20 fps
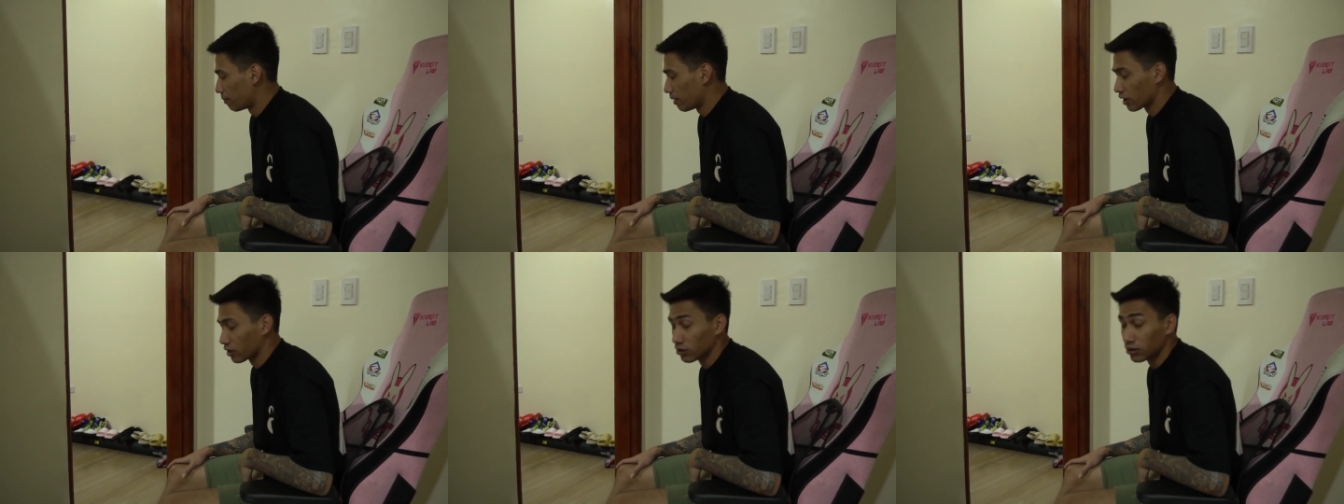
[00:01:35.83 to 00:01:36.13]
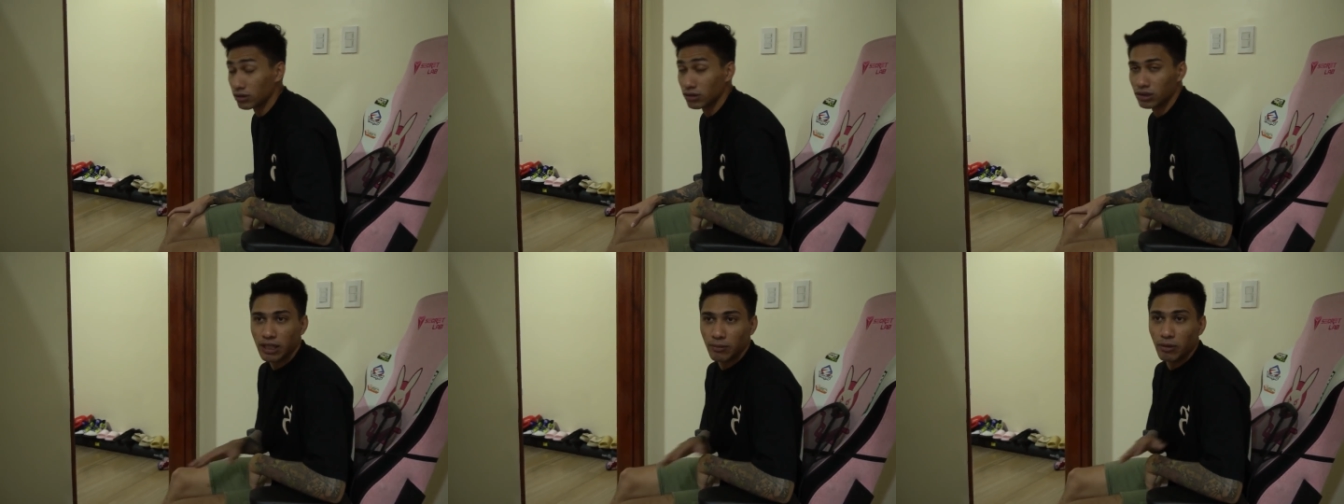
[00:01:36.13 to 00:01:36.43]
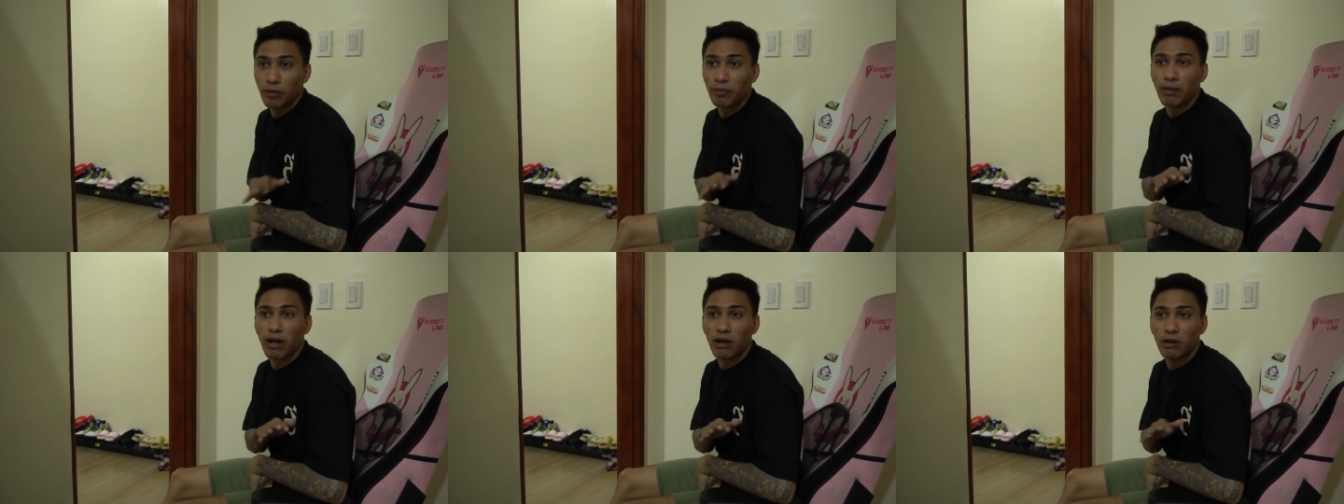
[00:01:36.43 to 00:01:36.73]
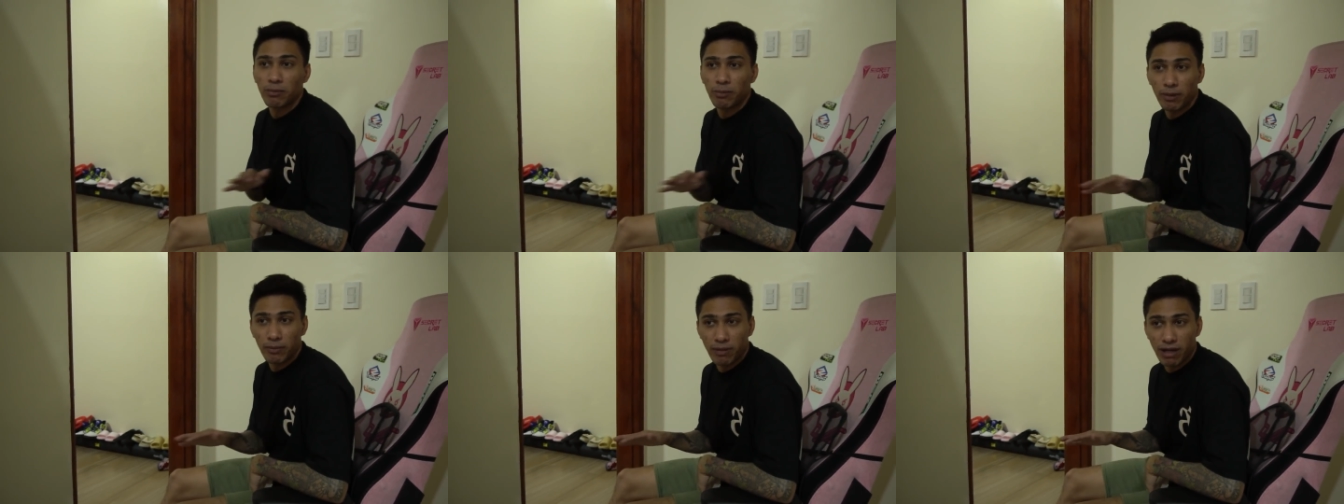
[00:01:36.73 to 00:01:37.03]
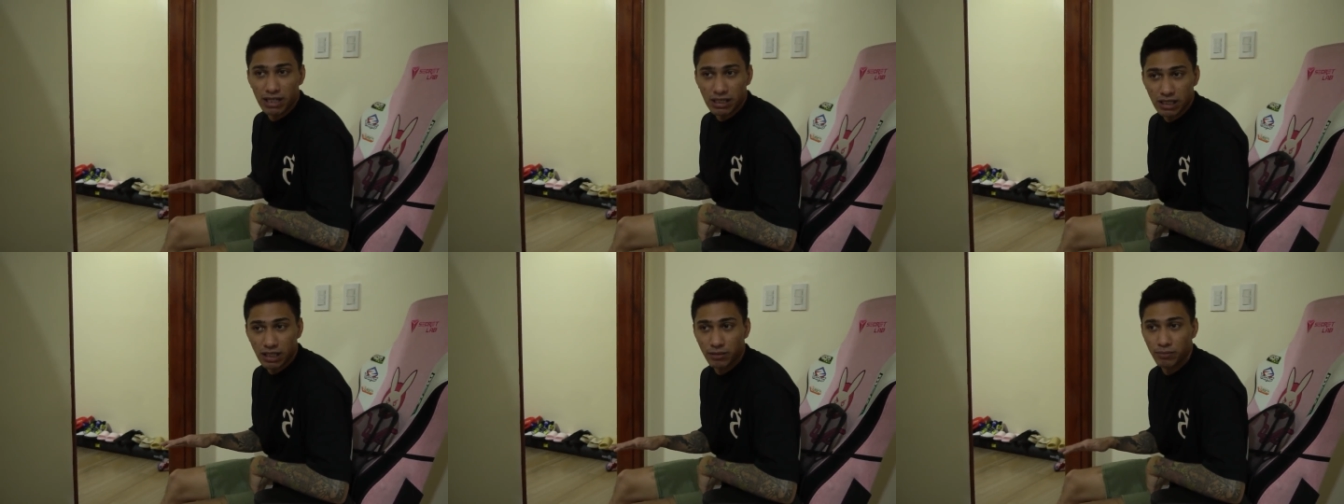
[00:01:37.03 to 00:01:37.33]
pero I mean, bawal pa yung
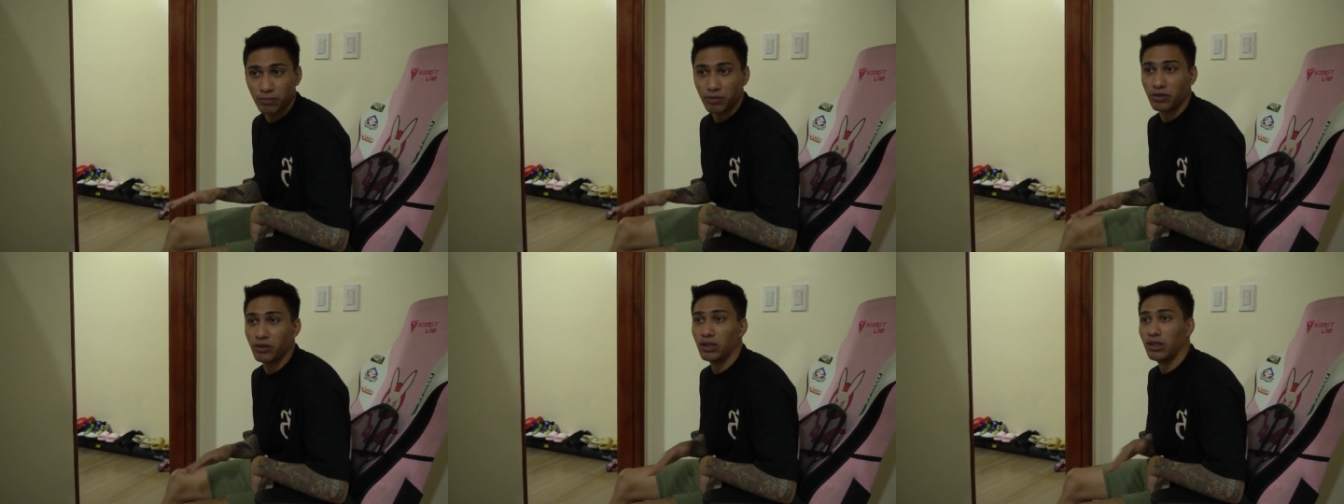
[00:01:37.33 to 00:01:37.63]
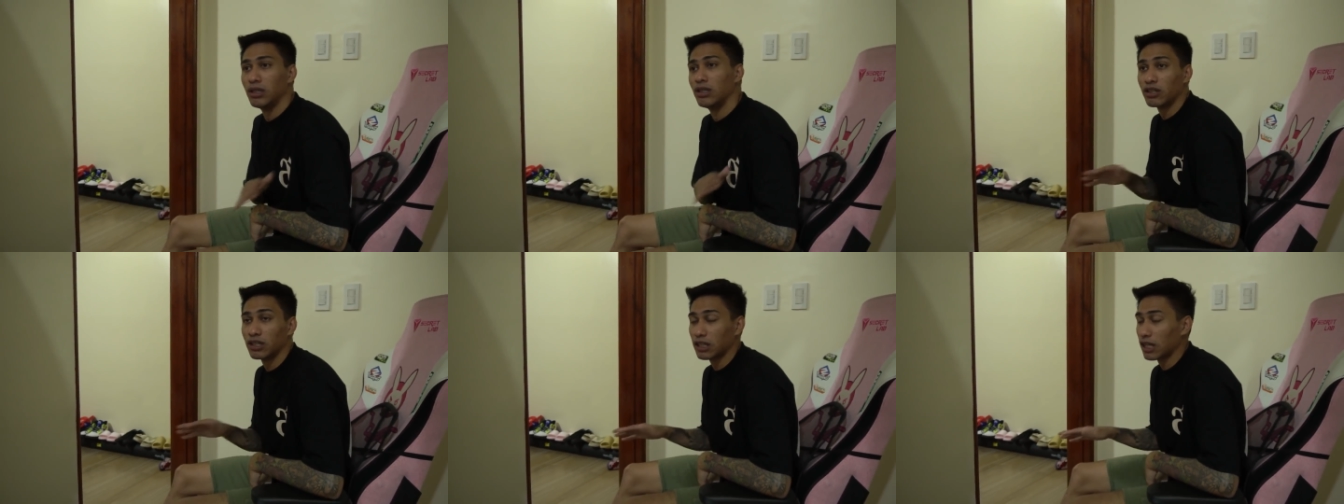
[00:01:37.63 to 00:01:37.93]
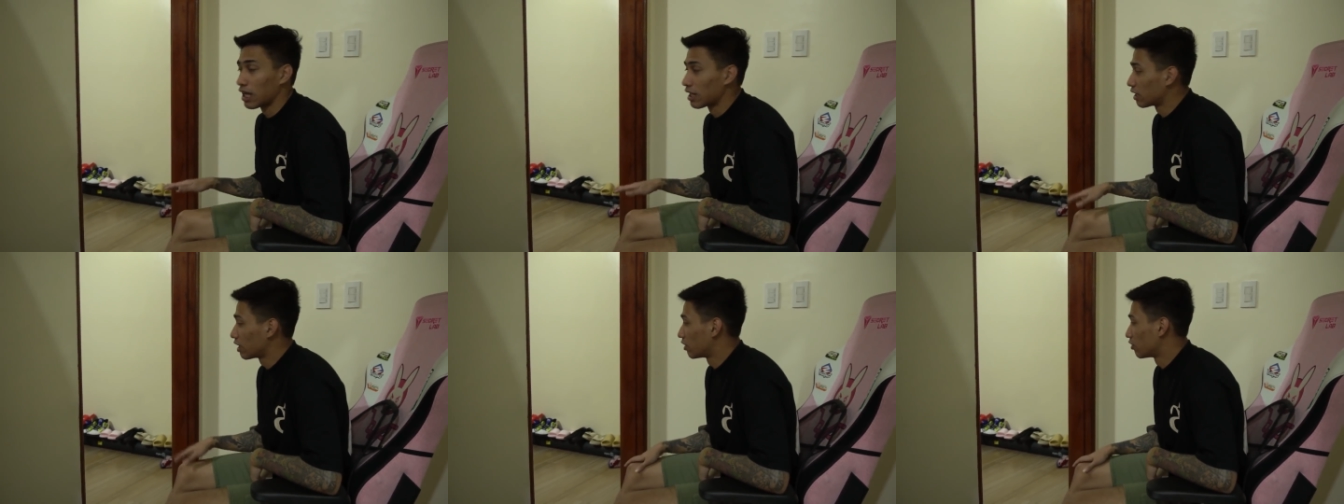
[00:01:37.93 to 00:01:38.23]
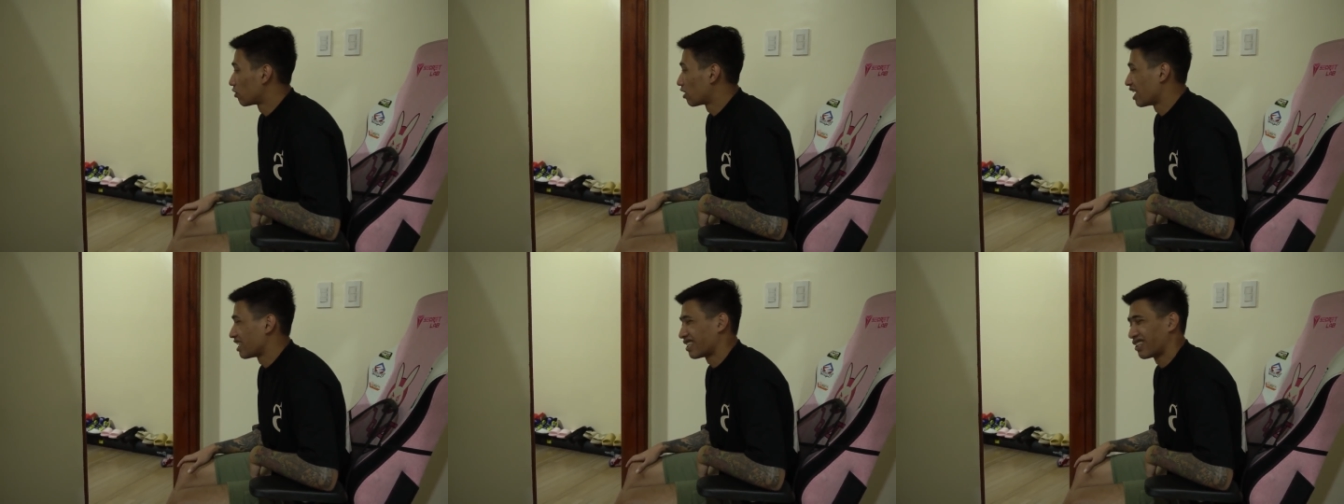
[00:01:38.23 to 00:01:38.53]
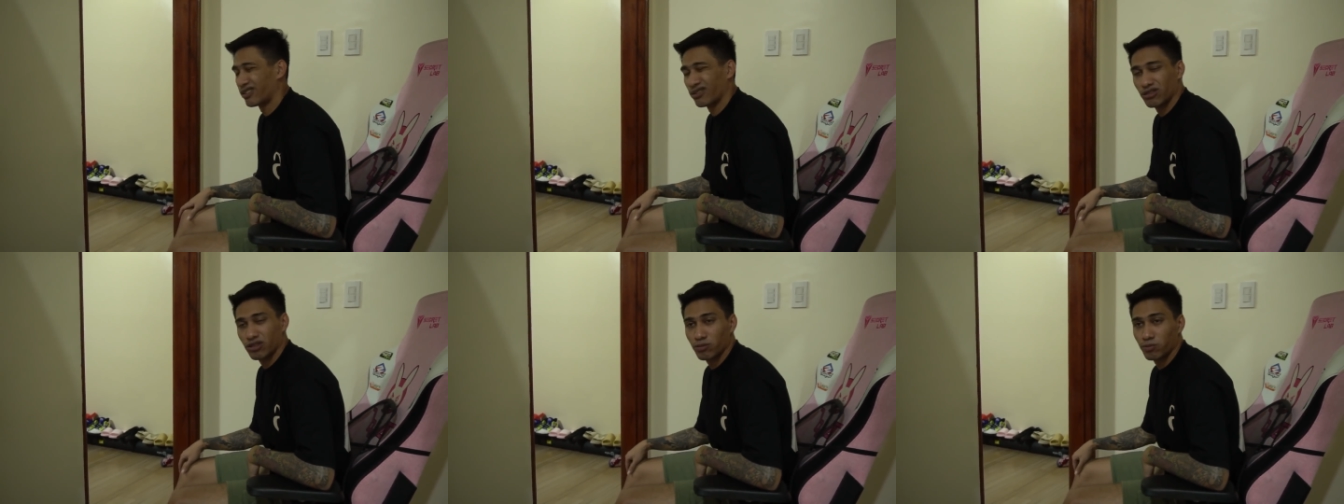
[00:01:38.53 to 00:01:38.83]
basketball or kahit ano, kahit
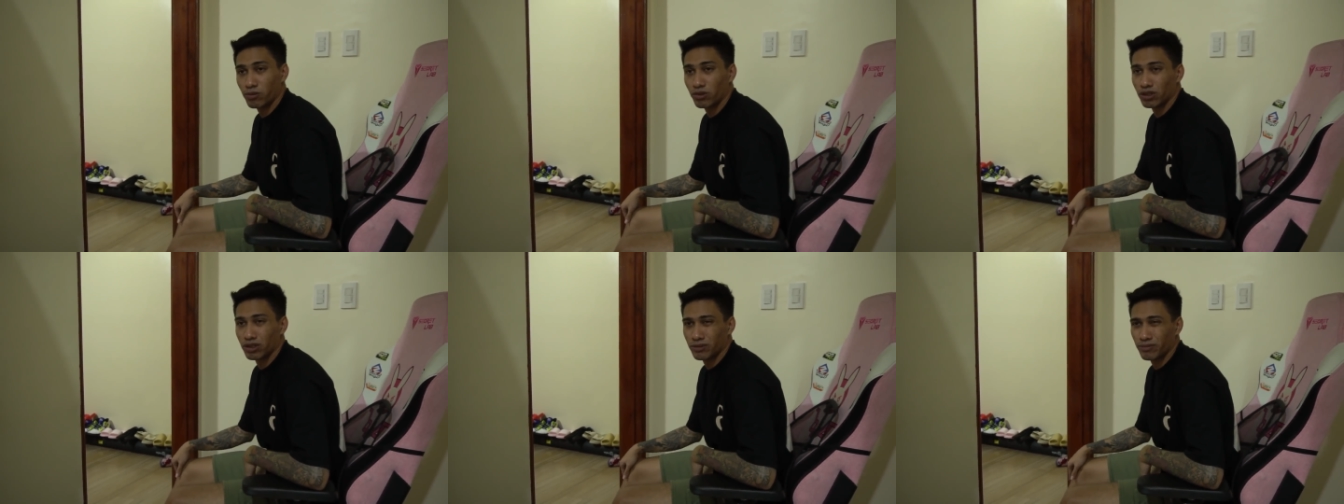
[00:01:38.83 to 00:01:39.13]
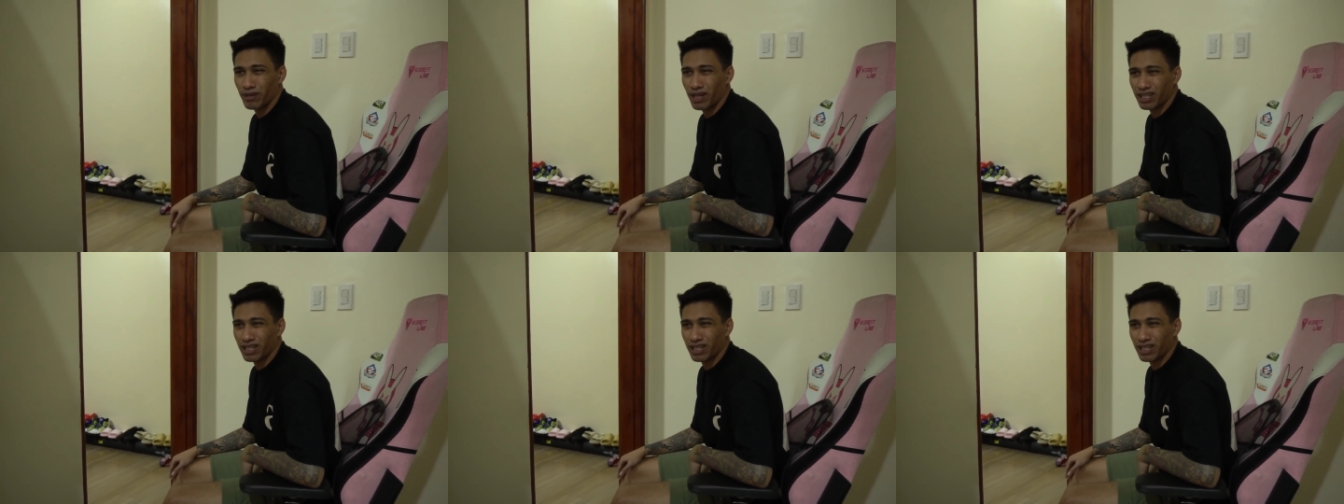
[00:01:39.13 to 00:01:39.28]
anong sports.